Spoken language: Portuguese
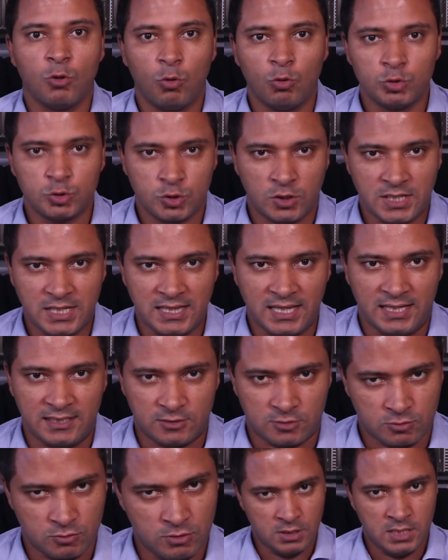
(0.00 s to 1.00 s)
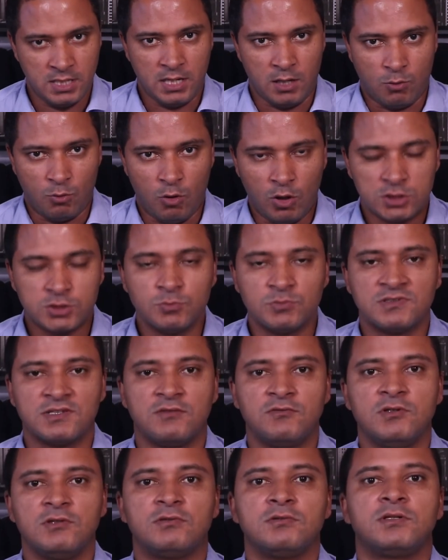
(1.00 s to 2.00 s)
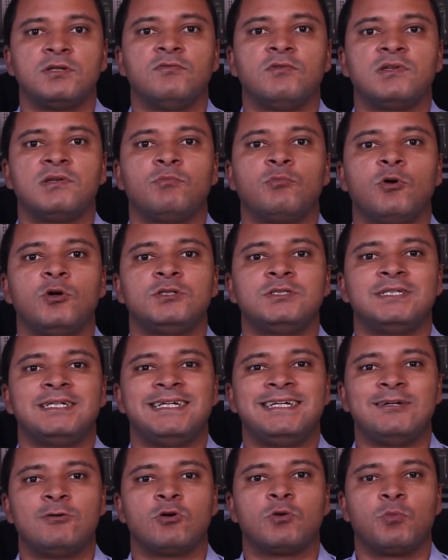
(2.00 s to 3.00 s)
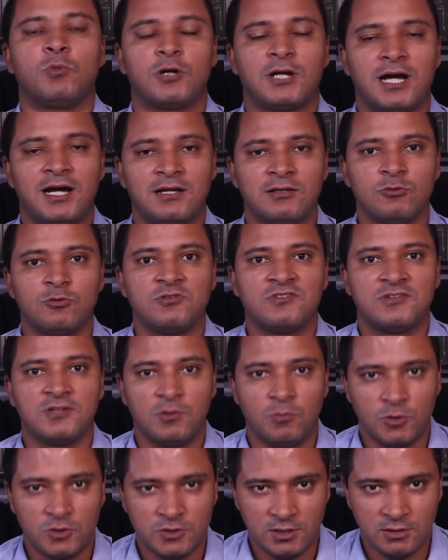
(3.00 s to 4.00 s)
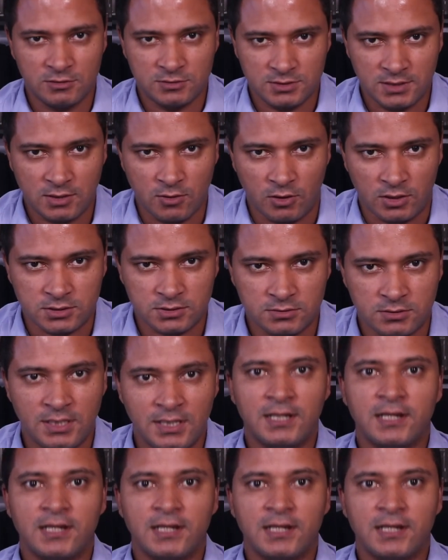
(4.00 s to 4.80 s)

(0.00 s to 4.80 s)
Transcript: ou choque elétrico. É um ótimo serviço que você pode incorporar no seu modelo de negócio.